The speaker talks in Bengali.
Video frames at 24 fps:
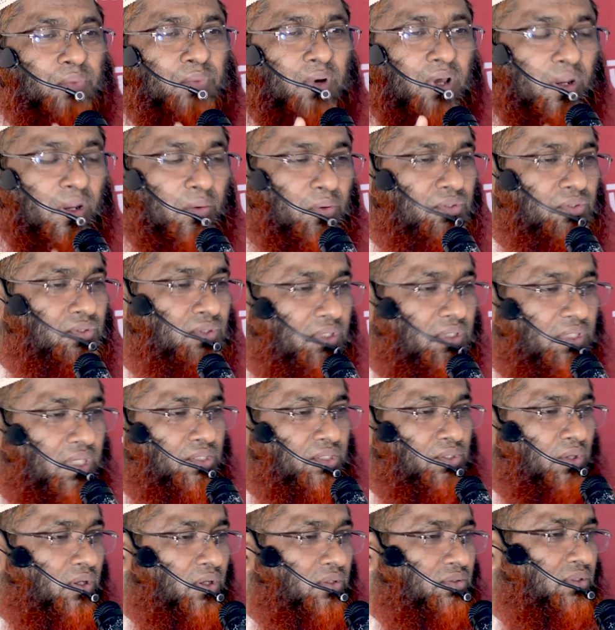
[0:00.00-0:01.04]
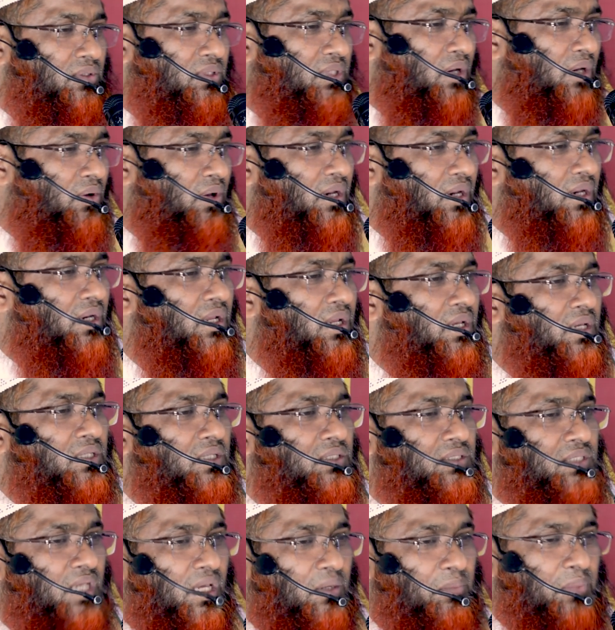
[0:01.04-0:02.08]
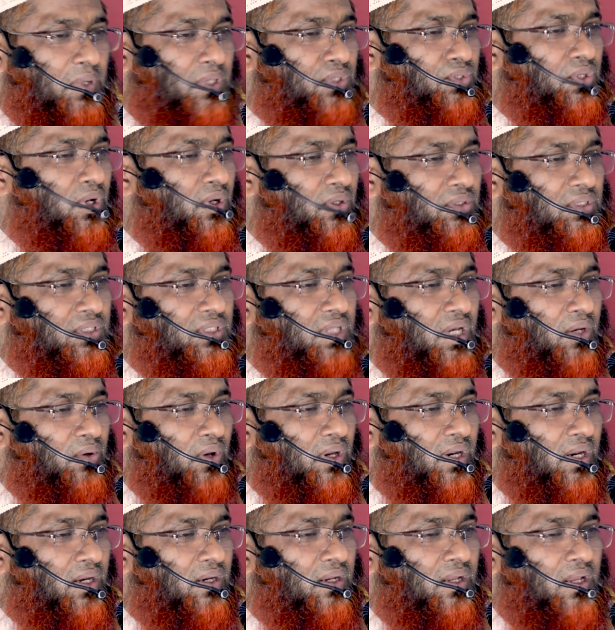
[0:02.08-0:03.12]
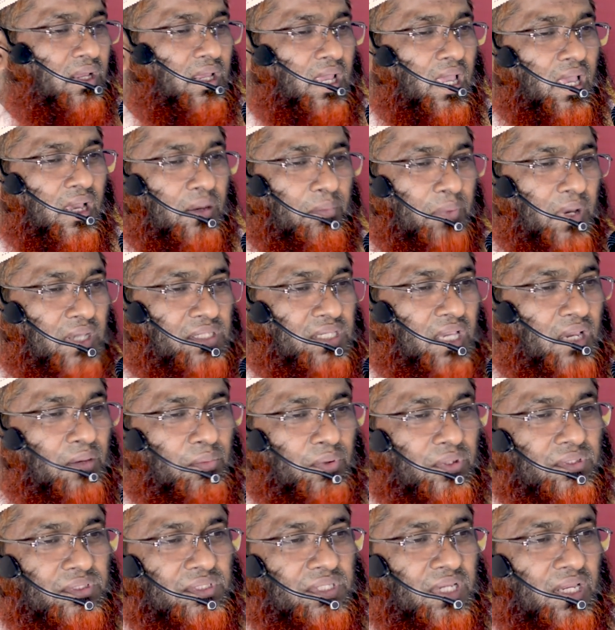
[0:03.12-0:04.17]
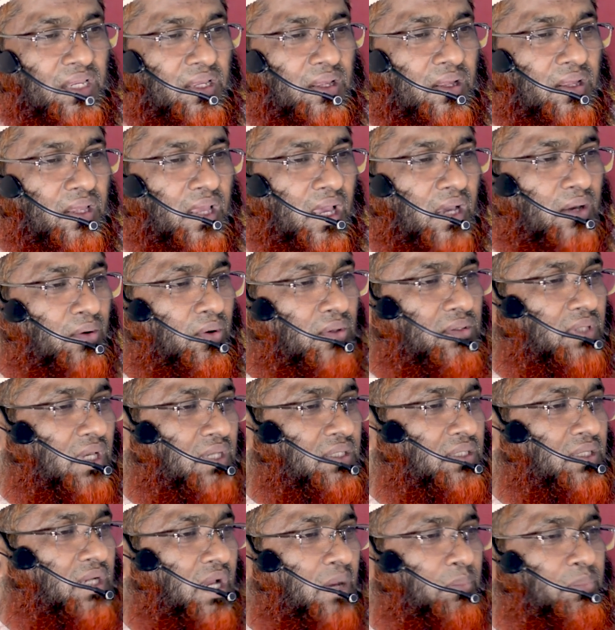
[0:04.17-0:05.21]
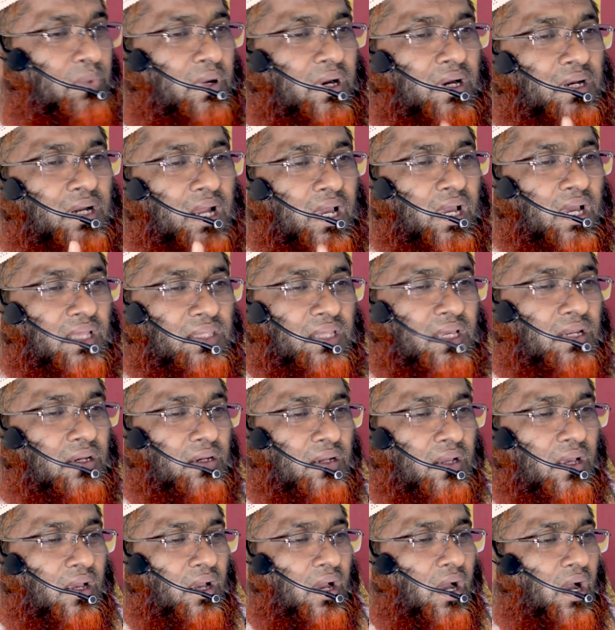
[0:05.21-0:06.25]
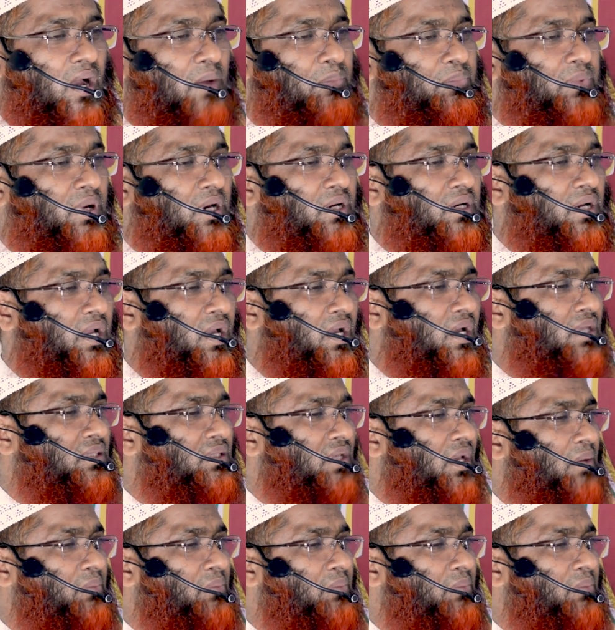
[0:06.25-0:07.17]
পরামর্শ দিয়ে সহযোগিতা করেন সার্বিক সহযোগিতা করেন এক ভাষায় বলছি এক কথায় যেটা আপনারা টাকা দেন আপনার টাকা দিয়ে